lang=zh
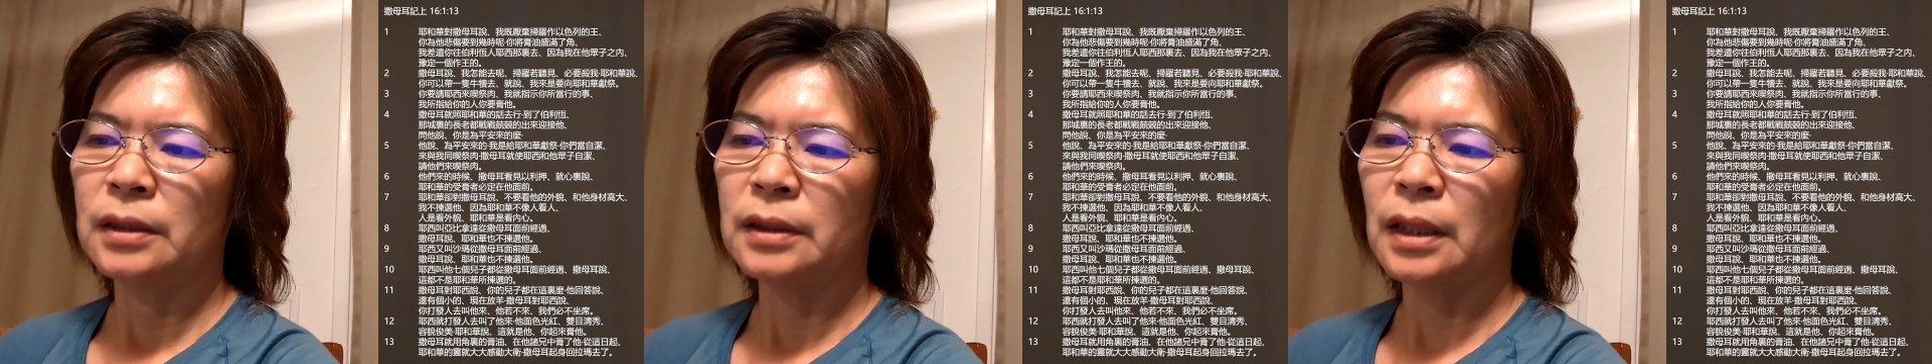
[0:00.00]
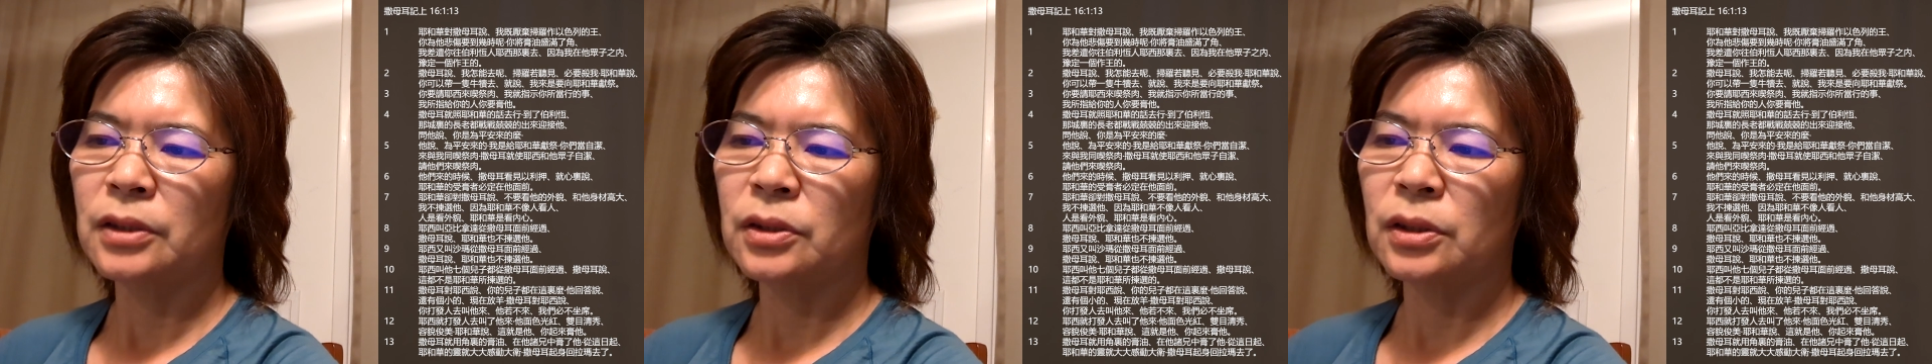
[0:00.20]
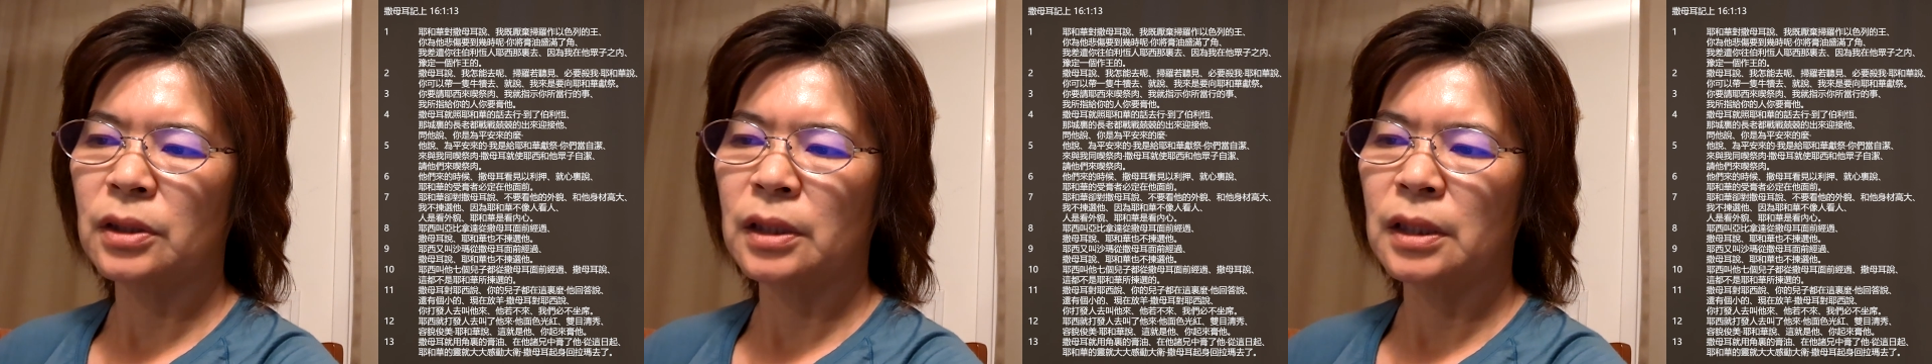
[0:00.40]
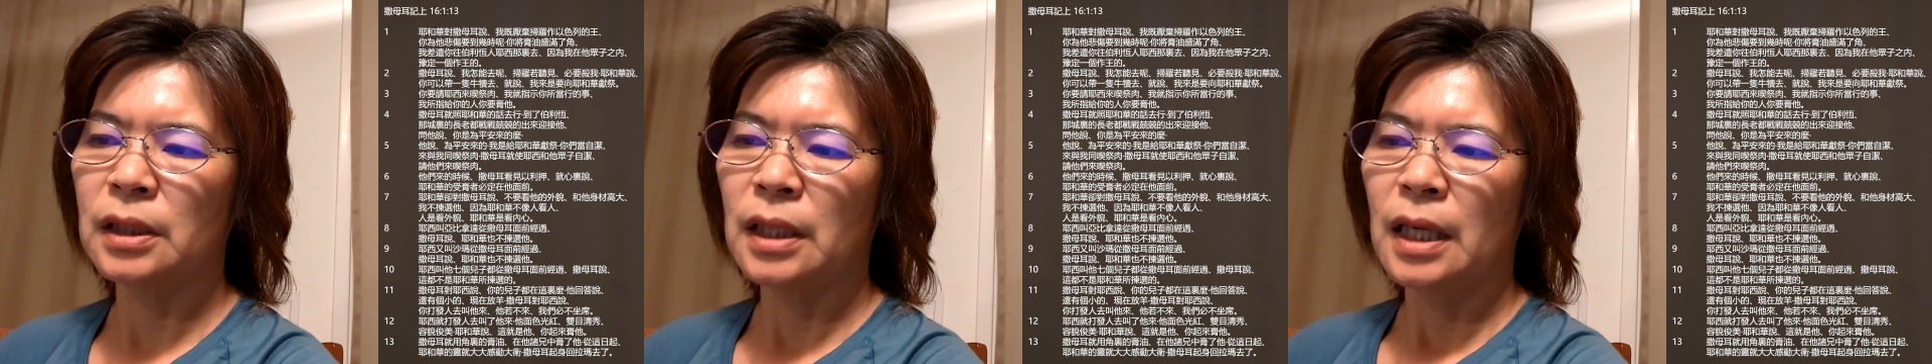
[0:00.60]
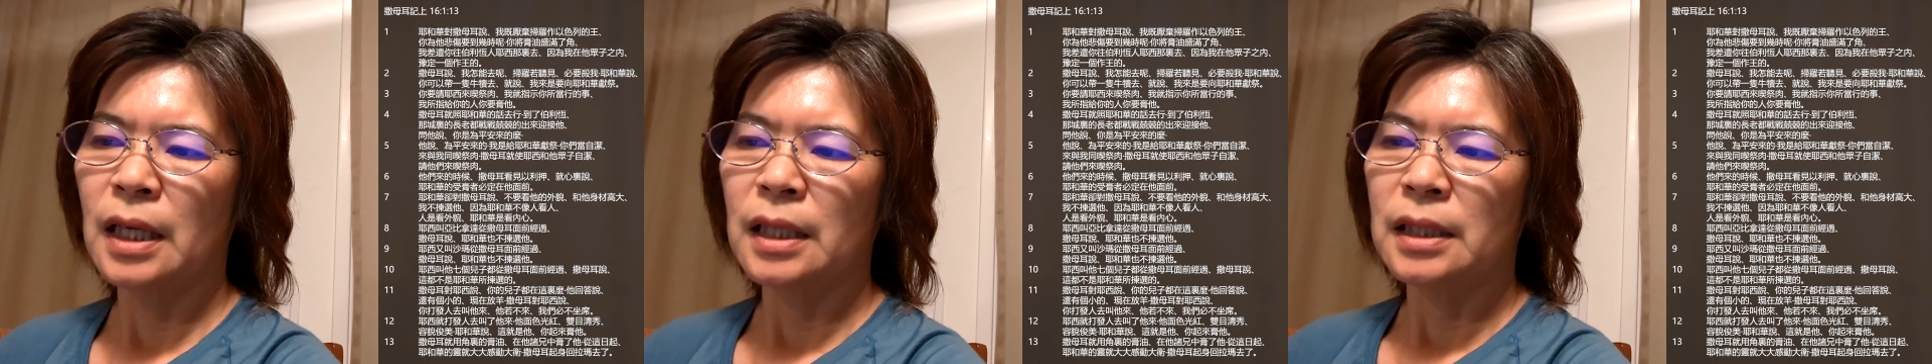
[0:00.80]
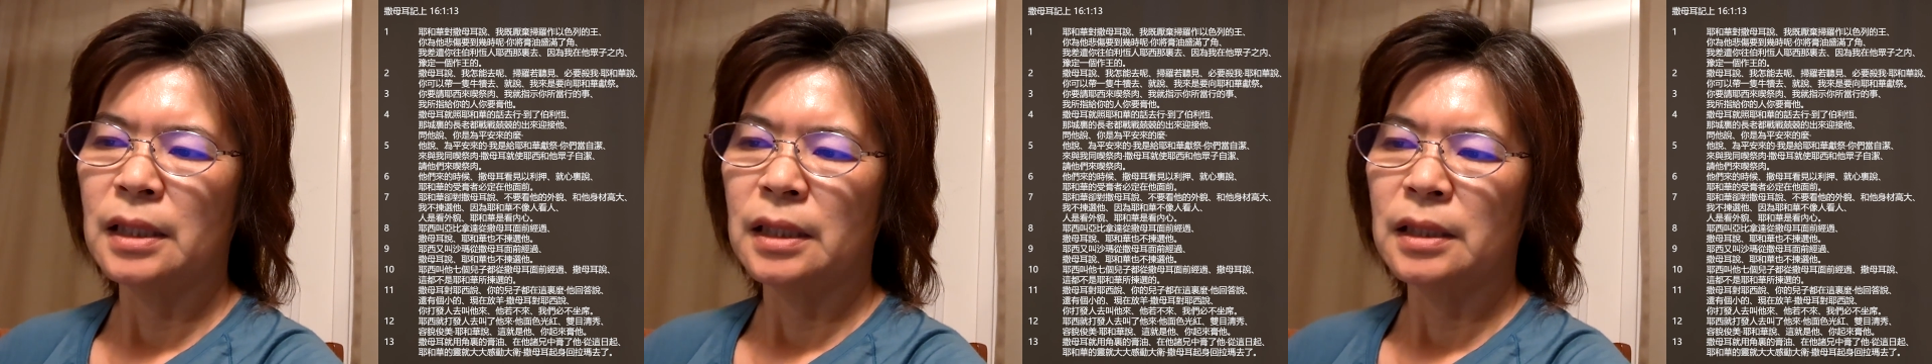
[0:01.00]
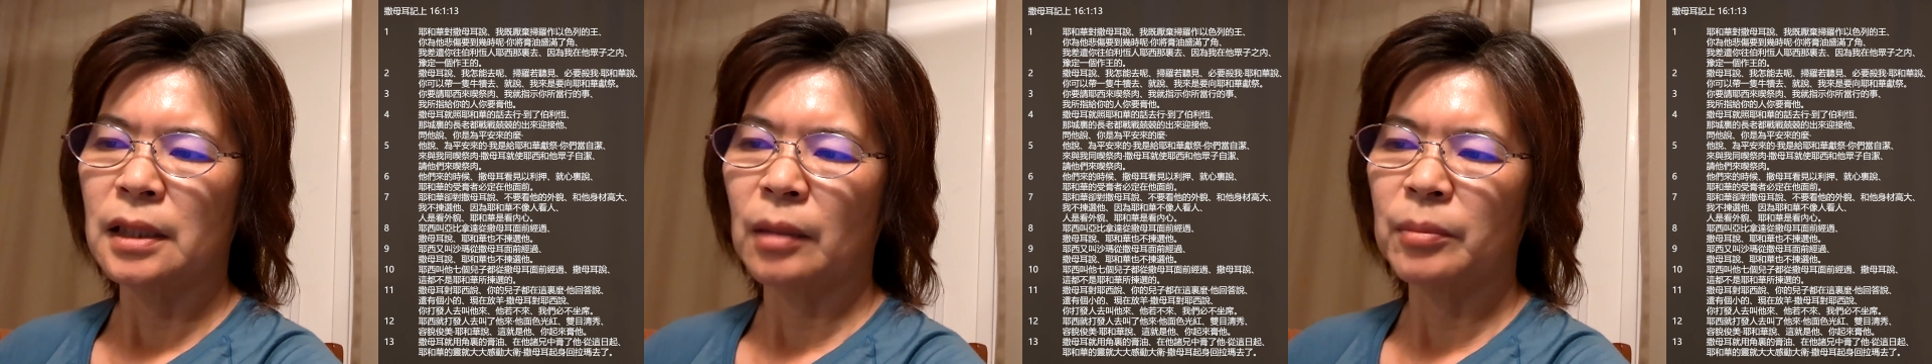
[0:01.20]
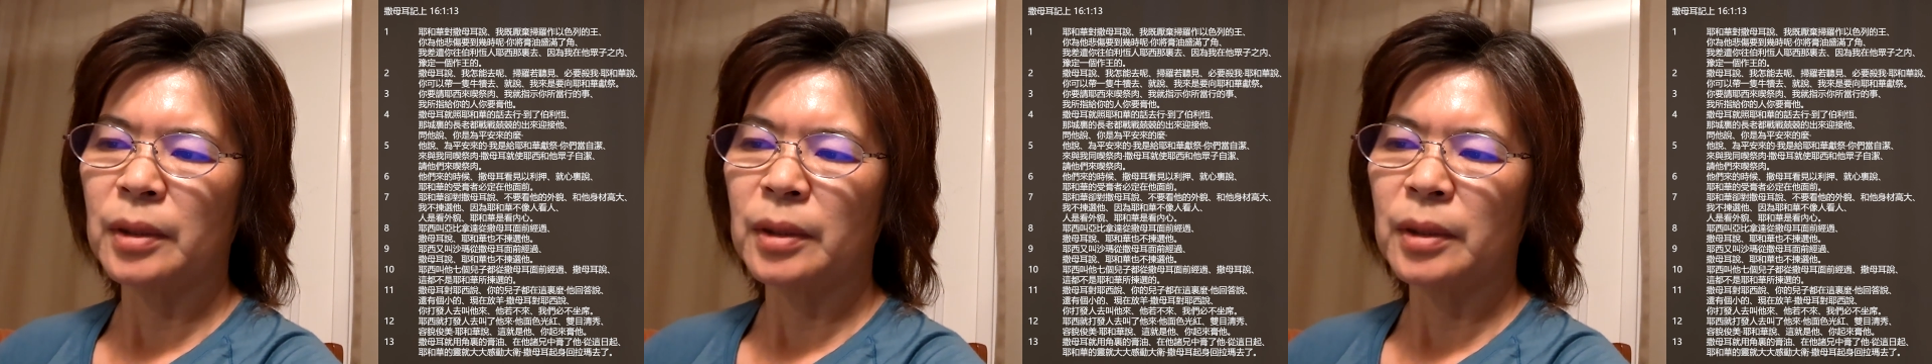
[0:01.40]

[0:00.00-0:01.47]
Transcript: 在这里，想